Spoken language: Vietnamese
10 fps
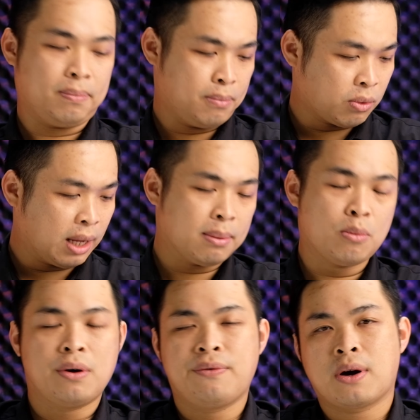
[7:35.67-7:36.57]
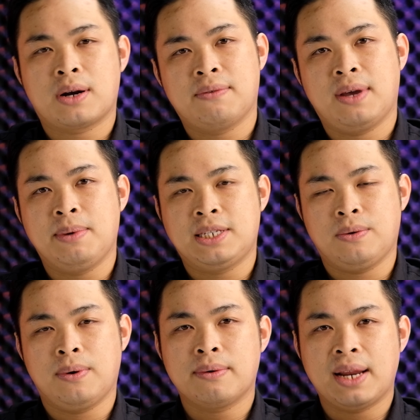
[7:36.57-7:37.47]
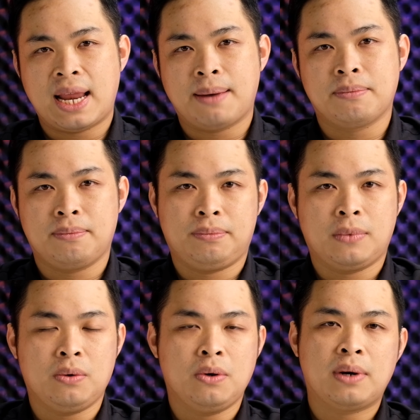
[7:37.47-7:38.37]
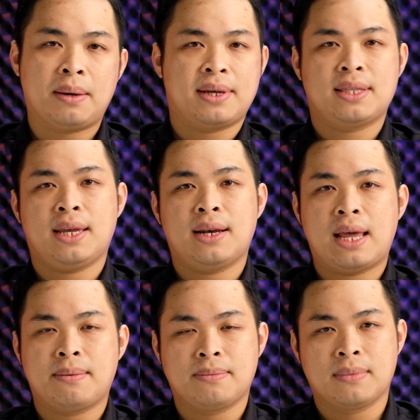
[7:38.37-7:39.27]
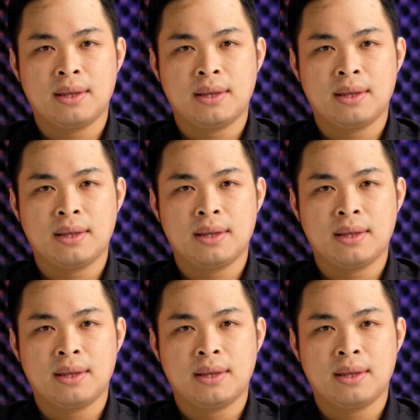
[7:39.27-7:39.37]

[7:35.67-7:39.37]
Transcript: Mục đích mình mua con này về mình chủ yếu để làm nội dung, làm content, làm